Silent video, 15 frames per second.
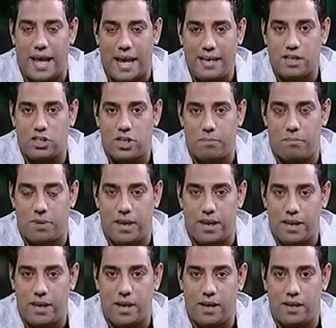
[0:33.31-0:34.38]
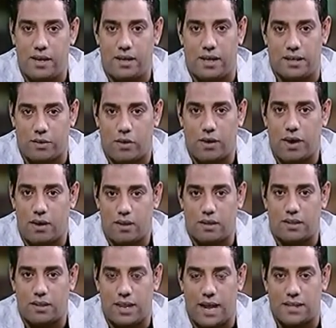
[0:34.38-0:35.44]
ان اي شاب ناجح
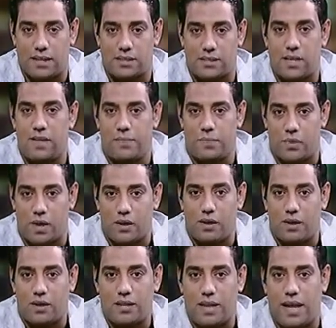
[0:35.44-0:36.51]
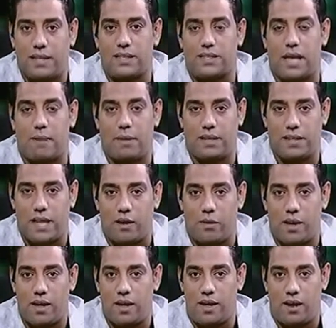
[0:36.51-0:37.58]
يتوجه لقناه الحدث النهارده قناه الحدث عملت
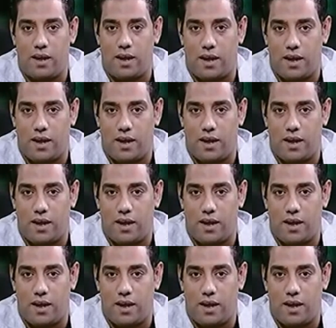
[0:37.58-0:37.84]
دعوه